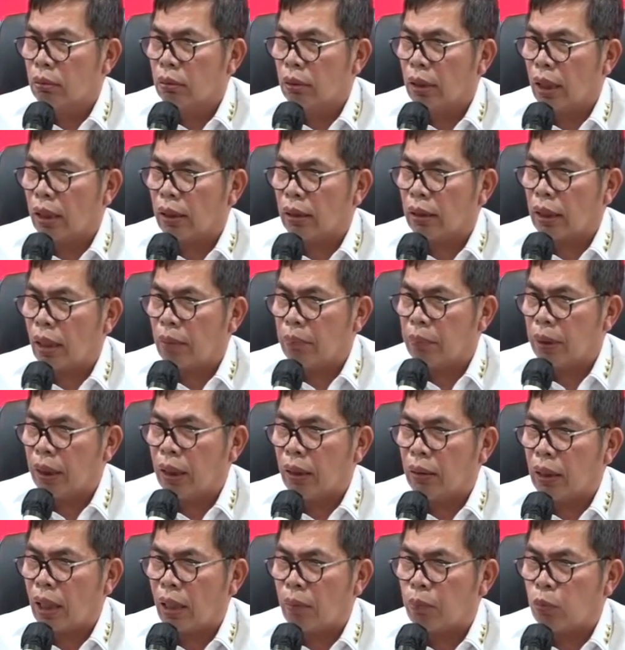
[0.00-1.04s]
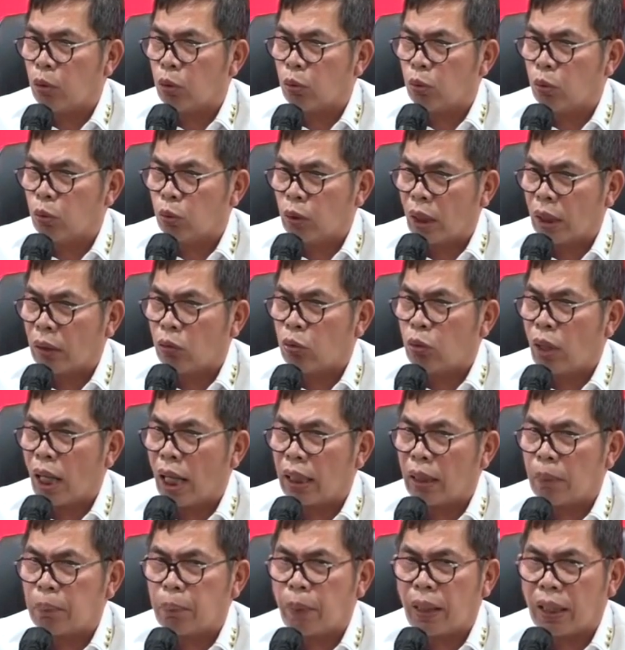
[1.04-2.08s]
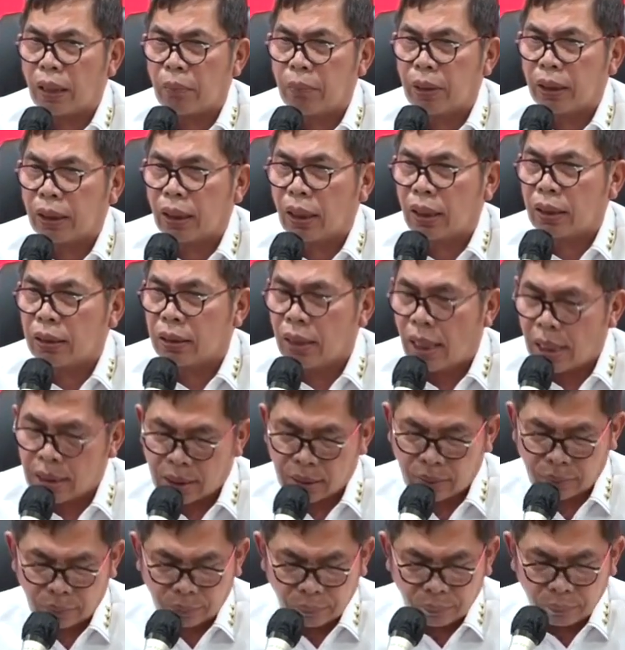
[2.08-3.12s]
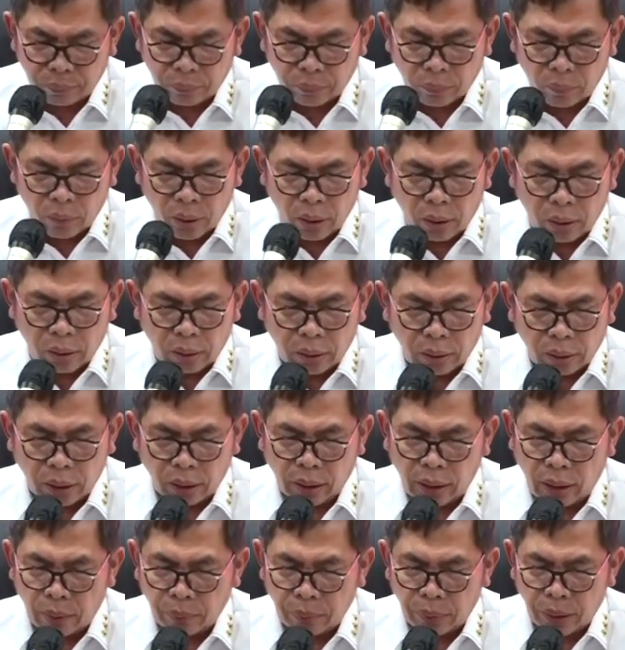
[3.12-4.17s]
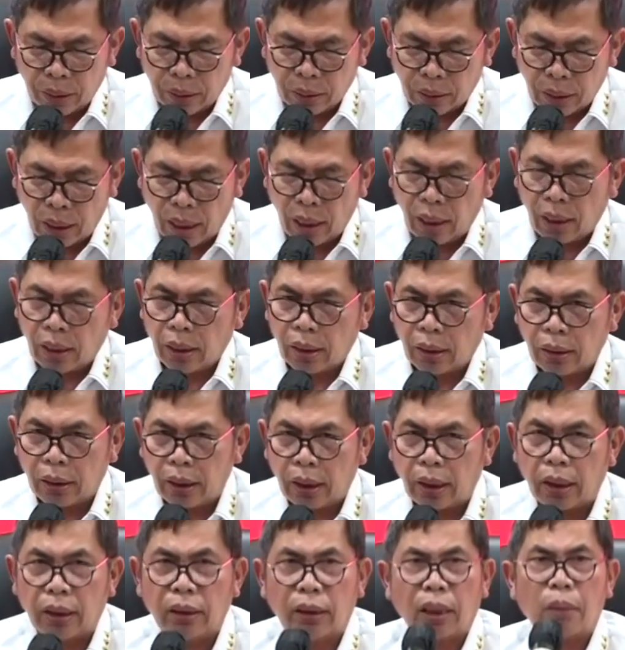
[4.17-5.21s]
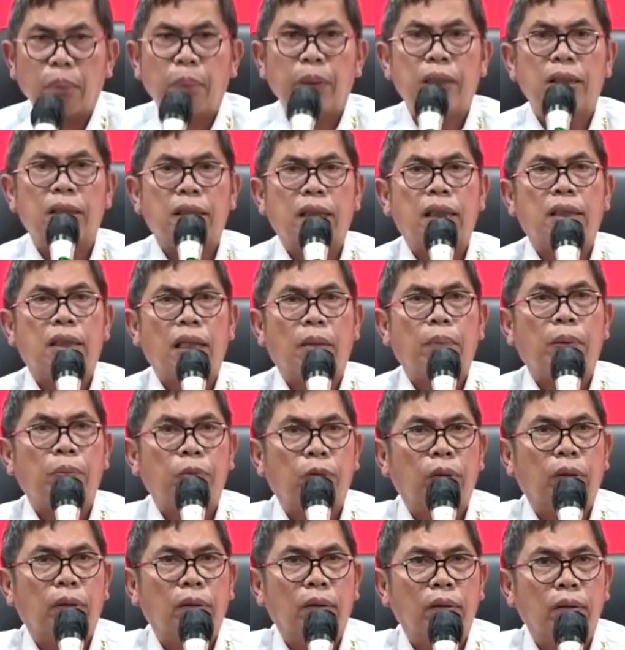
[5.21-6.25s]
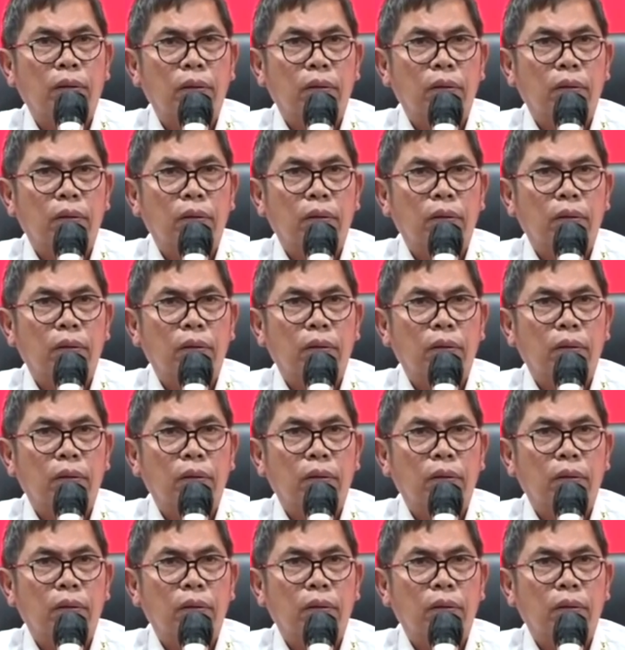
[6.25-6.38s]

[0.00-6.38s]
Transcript: dan kami dalam penuntutan juga ada parameter yang jelas tidak bisa diintervensi siapapun